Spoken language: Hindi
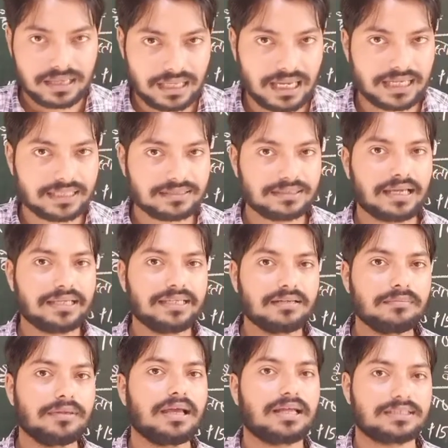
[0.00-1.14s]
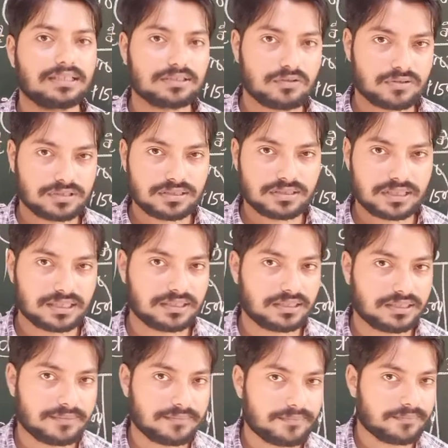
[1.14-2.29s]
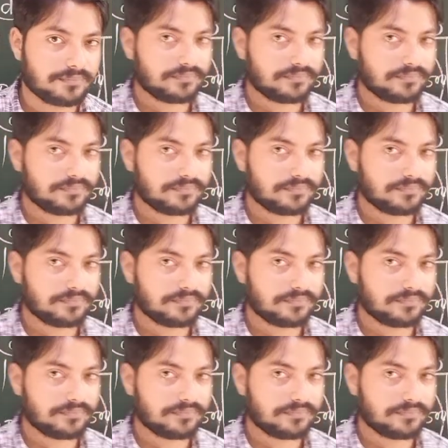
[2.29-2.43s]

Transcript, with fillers: लगा लेते हैं आइए हम अदर क्वेश्चन देखते हैं